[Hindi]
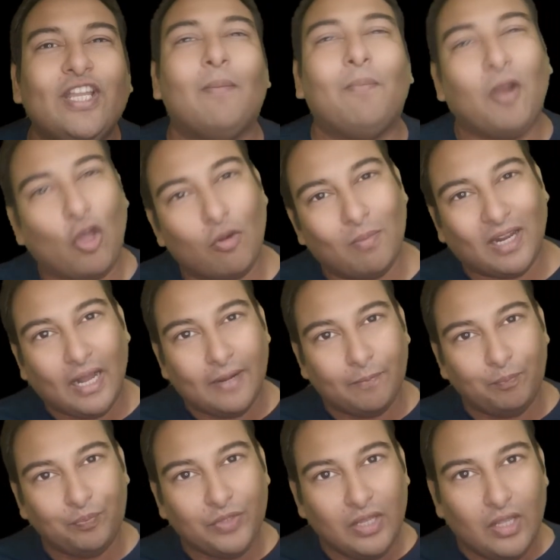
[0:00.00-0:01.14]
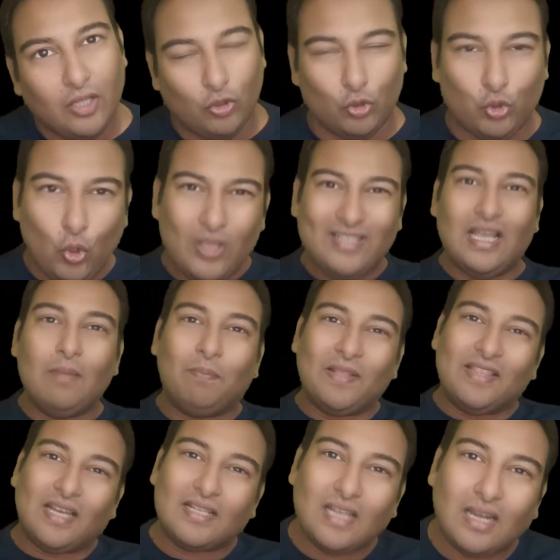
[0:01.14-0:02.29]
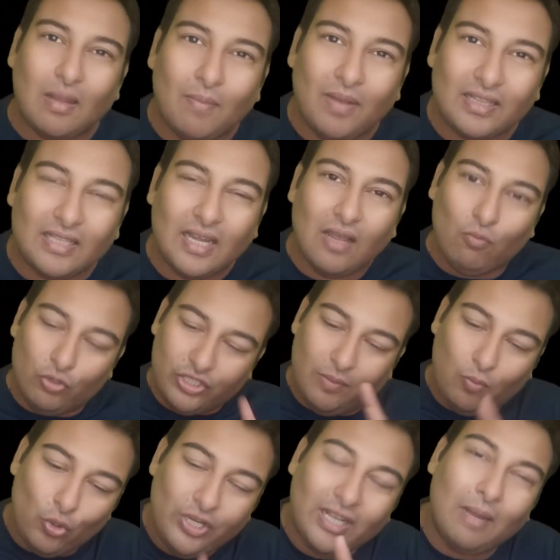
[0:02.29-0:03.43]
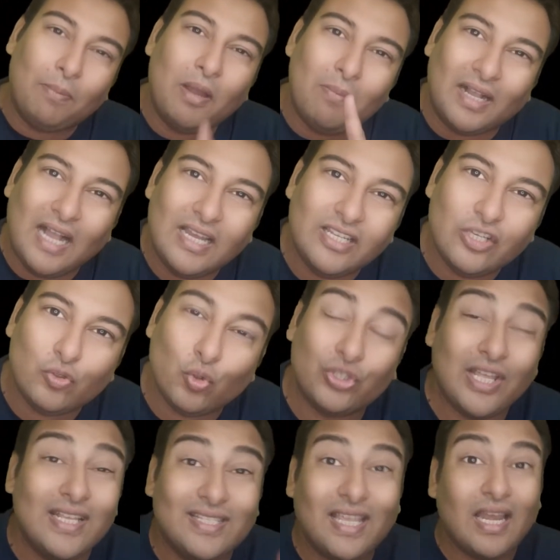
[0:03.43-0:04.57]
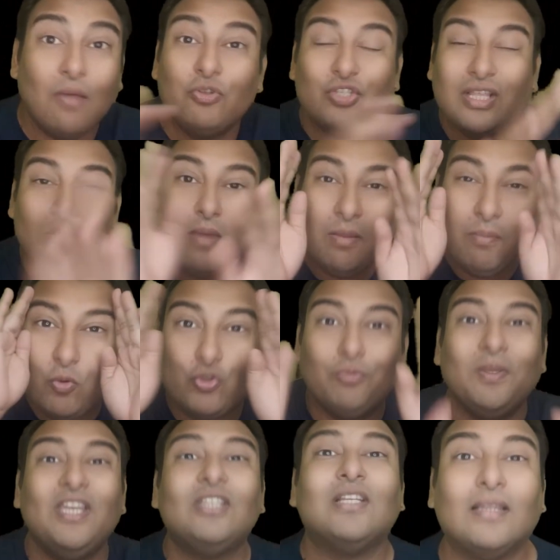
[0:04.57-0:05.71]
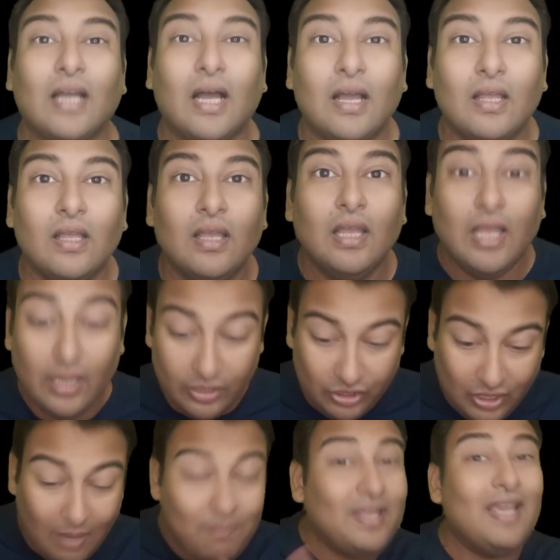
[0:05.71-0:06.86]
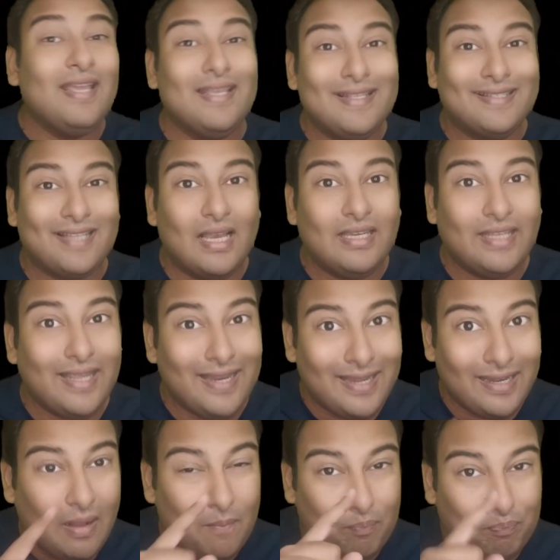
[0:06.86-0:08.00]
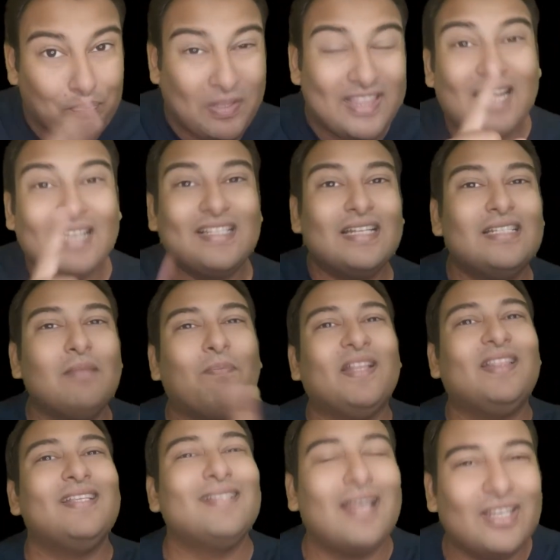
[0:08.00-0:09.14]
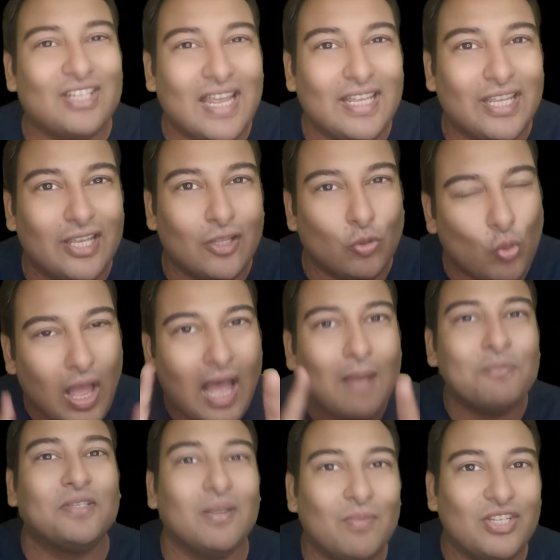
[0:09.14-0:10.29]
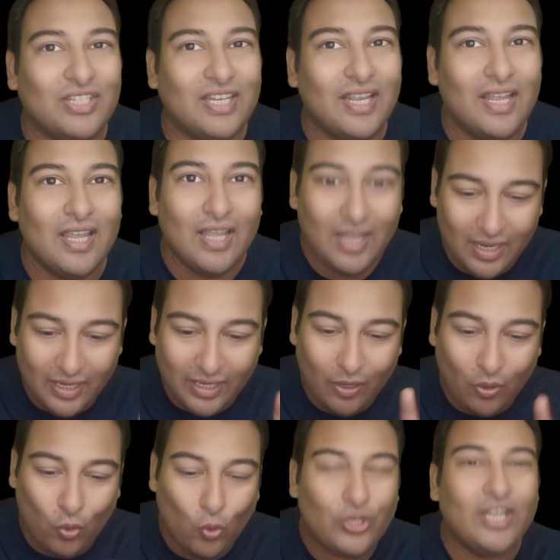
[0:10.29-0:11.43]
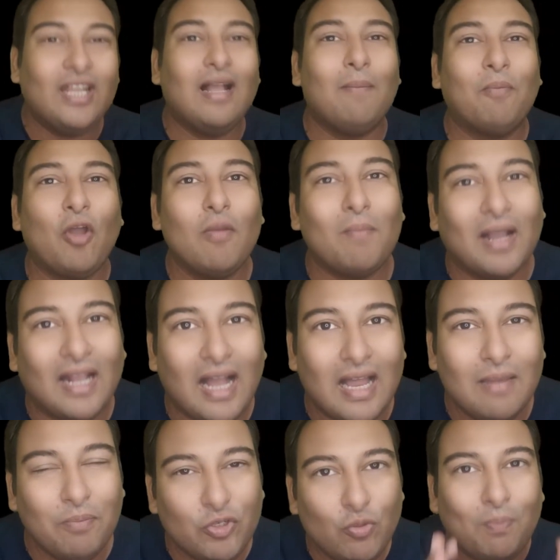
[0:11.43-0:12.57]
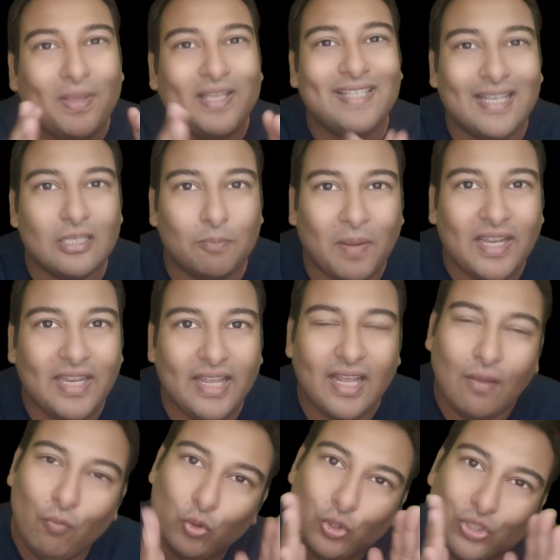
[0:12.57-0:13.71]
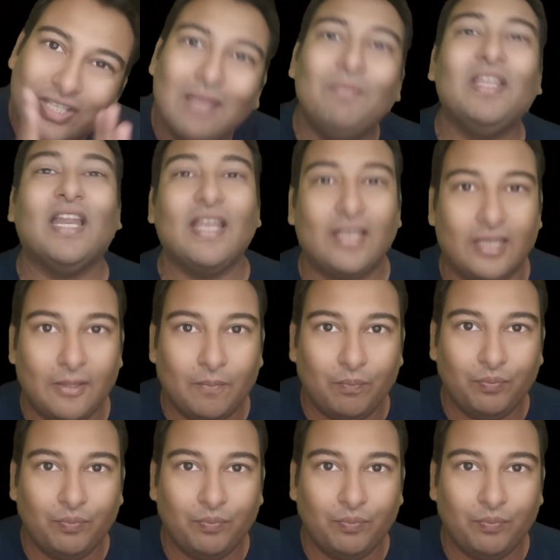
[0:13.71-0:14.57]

कपड़ा और मकान तो जो इंसान पंद्रह हजार कमाता है ना वो सिर्फ रोटी कपड़ा मकान की सोचता है इसके अलावा उसके दिमाग में कुछ भी नहीं चलता जब ये इंसान की इनकम पंद्रह हजार से पैंतीस हजार जाएगी तो आप समझिए कि रोटी कपड़ा और मकान पे जो बेसिक स्पेंडिंग है वो तो सेम ही रहेगी